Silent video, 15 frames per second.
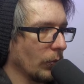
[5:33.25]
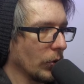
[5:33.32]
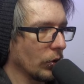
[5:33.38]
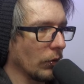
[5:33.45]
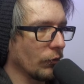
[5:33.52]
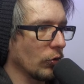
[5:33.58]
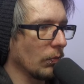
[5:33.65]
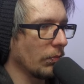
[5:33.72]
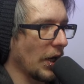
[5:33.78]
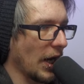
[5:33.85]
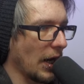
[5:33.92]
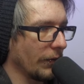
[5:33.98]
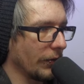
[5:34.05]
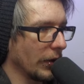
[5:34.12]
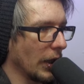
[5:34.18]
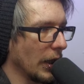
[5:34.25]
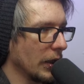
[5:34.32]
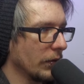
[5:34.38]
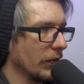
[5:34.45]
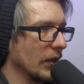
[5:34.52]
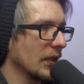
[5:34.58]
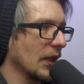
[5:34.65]
Bis auf so ein paar
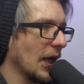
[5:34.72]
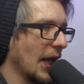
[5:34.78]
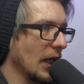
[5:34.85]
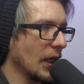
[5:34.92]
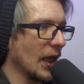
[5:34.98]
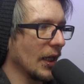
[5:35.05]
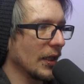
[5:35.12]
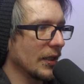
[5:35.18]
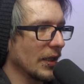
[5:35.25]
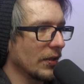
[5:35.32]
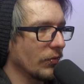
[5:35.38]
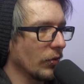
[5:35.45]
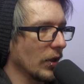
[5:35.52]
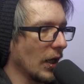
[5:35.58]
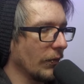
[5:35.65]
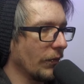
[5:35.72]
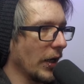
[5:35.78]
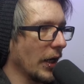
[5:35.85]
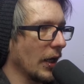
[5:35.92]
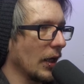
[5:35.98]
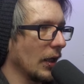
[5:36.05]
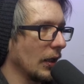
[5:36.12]
vielleicht. Wie gesagt, Hey ist jetzt für einen
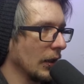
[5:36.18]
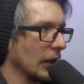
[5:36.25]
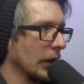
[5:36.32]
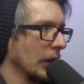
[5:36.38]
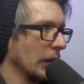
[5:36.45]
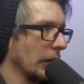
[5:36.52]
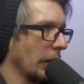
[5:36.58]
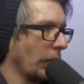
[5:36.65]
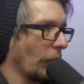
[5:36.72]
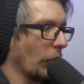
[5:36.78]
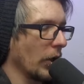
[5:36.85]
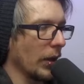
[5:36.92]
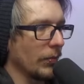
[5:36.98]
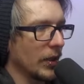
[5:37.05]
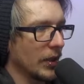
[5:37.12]
Anfänger oder